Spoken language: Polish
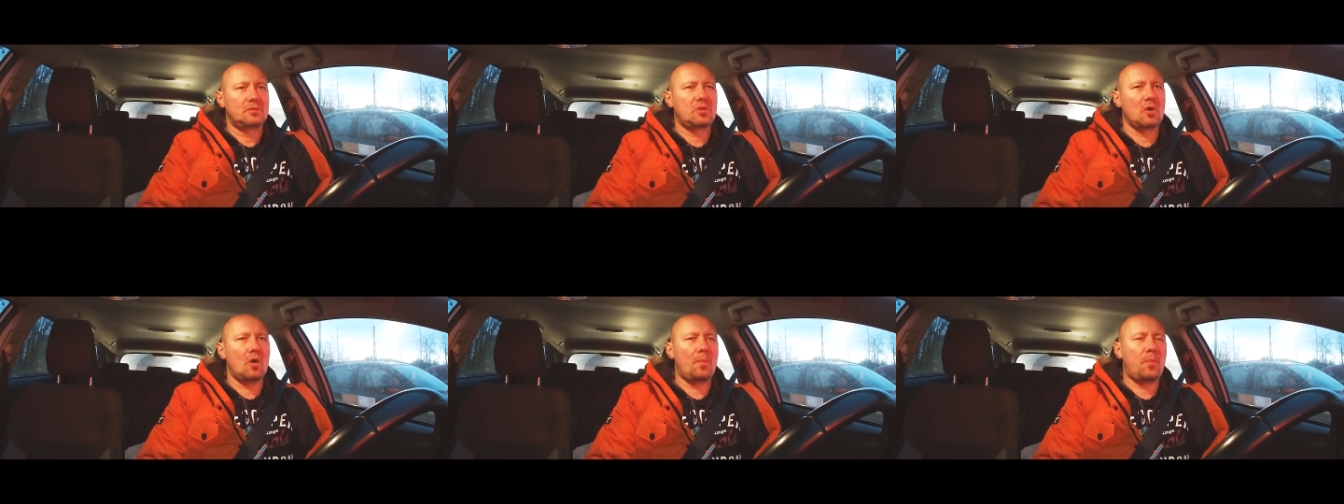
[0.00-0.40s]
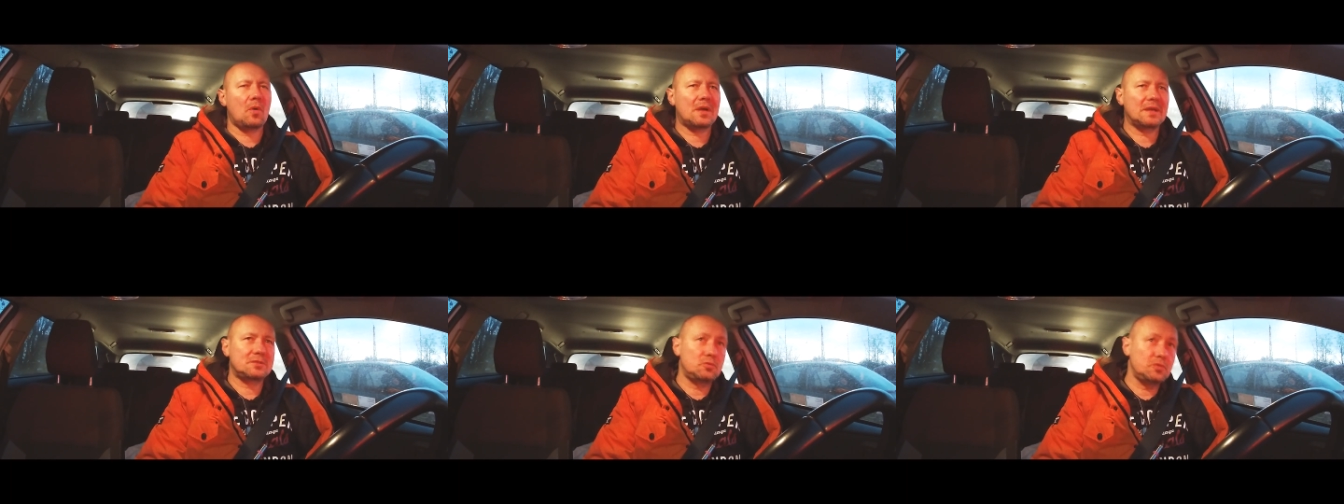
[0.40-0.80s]
to
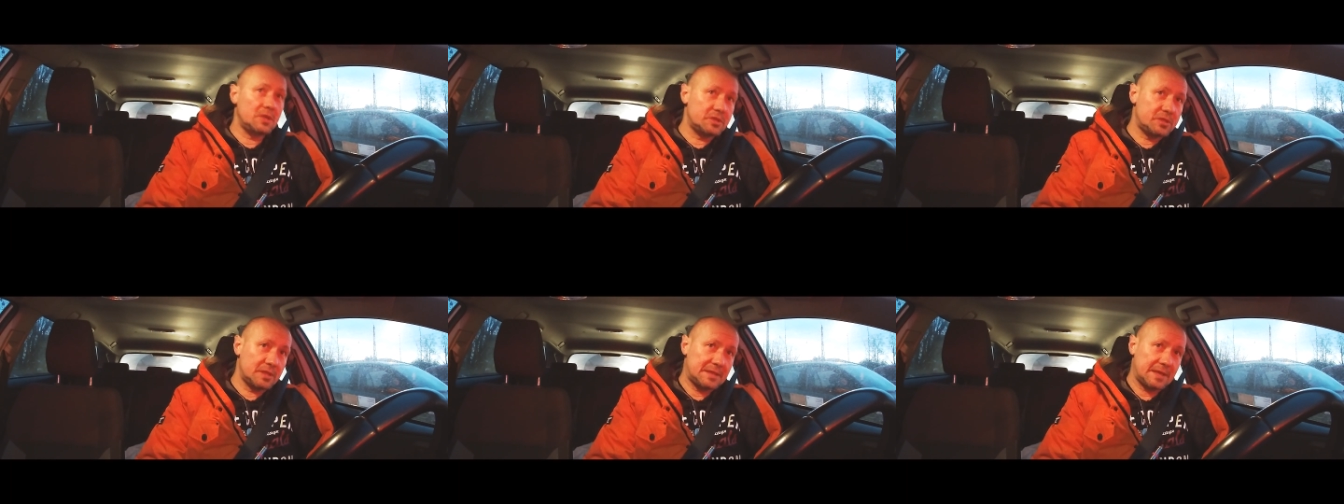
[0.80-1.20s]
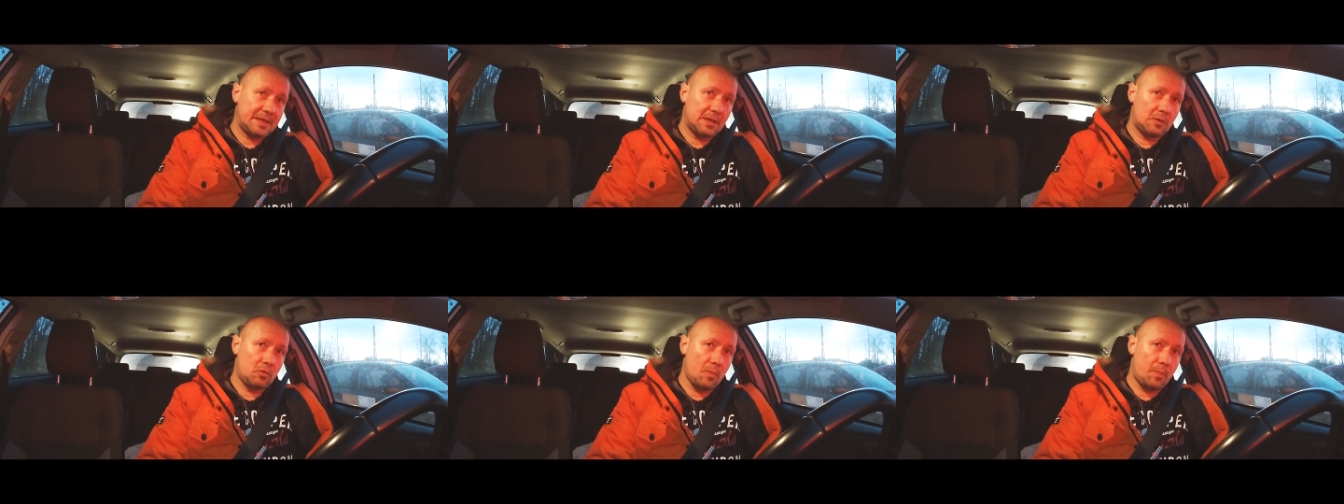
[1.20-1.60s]
pokazuje, że
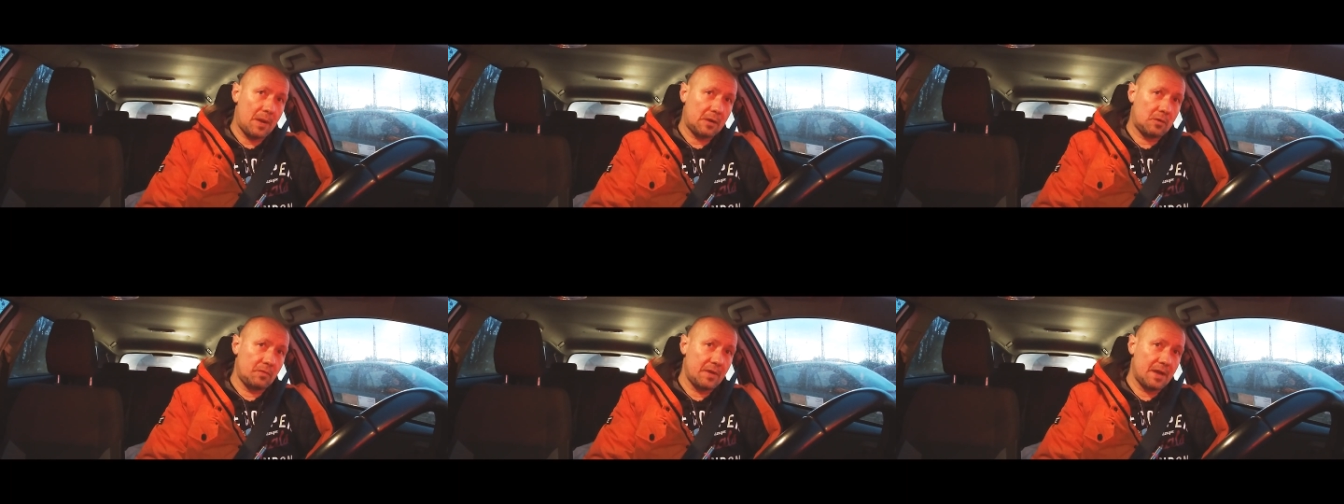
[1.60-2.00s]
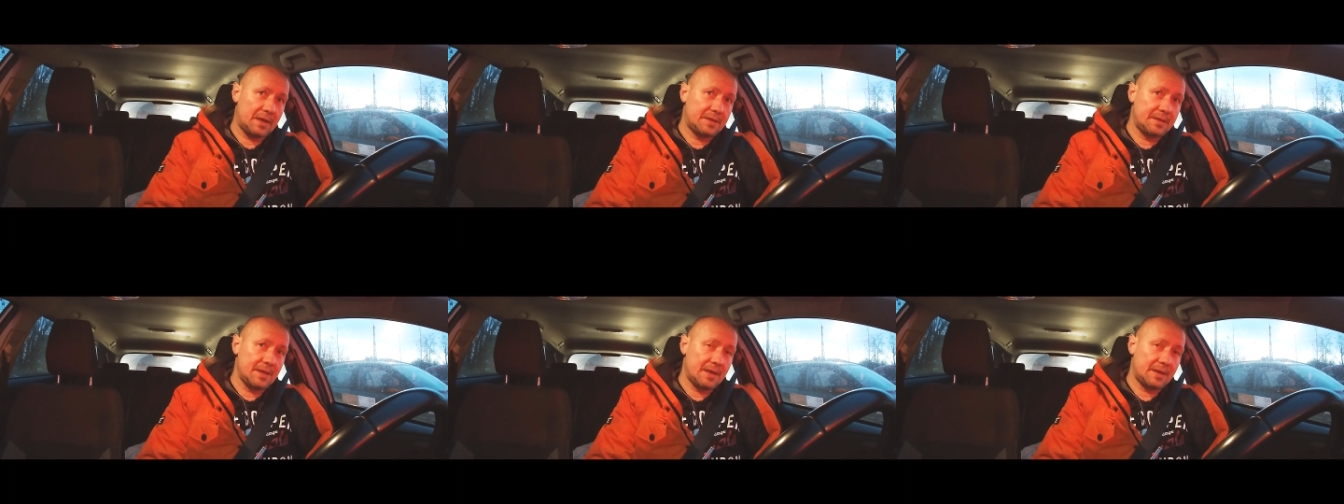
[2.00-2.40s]
takich chłopaków
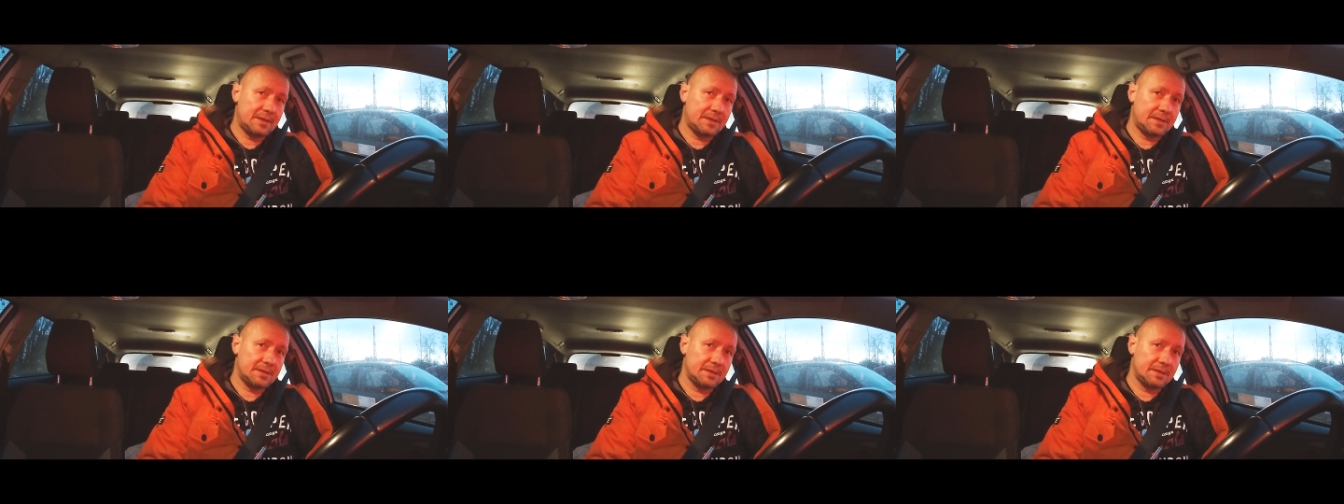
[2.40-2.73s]
jak, jak,